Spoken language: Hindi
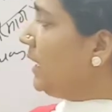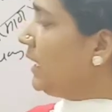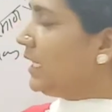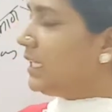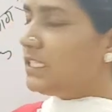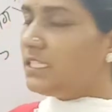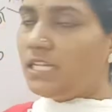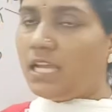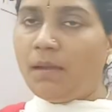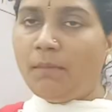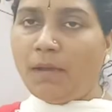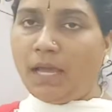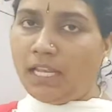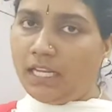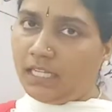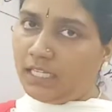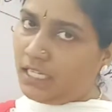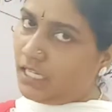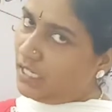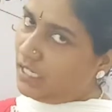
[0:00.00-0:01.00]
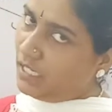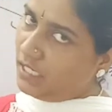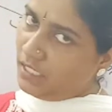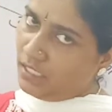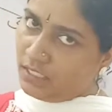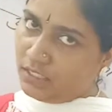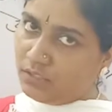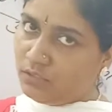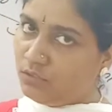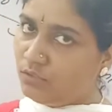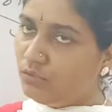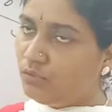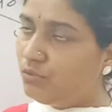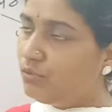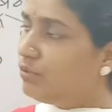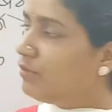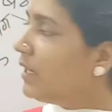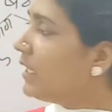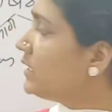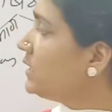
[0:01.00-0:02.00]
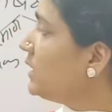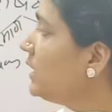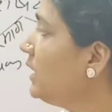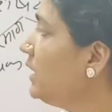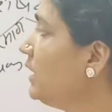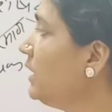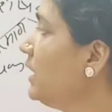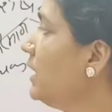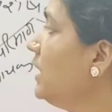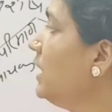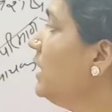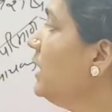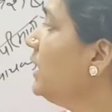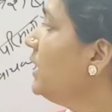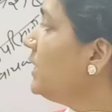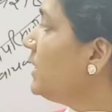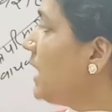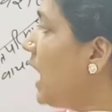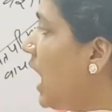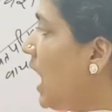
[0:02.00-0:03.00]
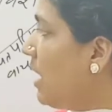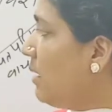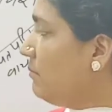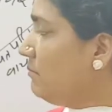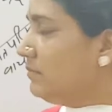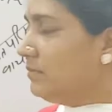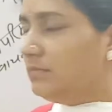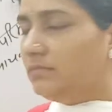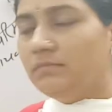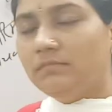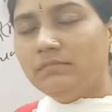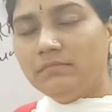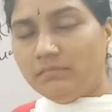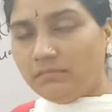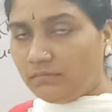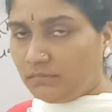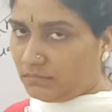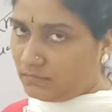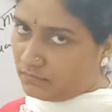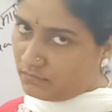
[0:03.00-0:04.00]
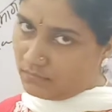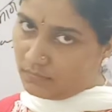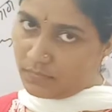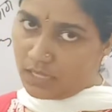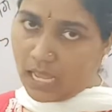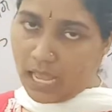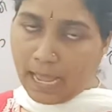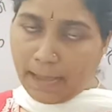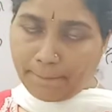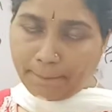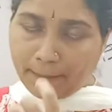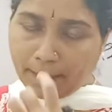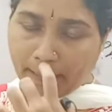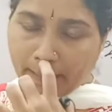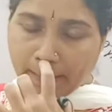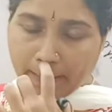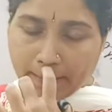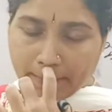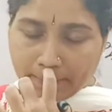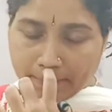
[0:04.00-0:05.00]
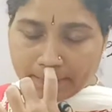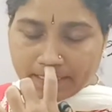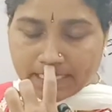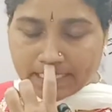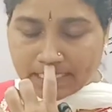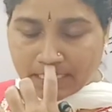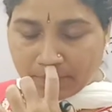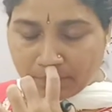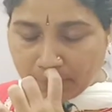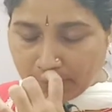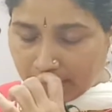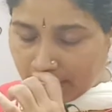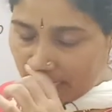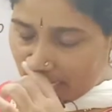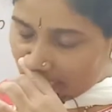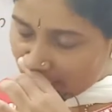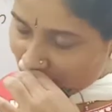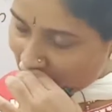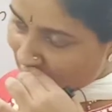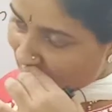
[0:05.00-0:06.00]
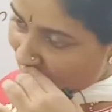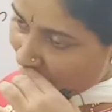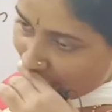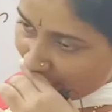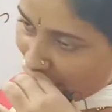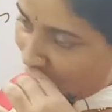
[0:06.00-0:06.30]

एक अच्छा बालक है गुणवाचक राम आपका जैसे हमने कहा कि एक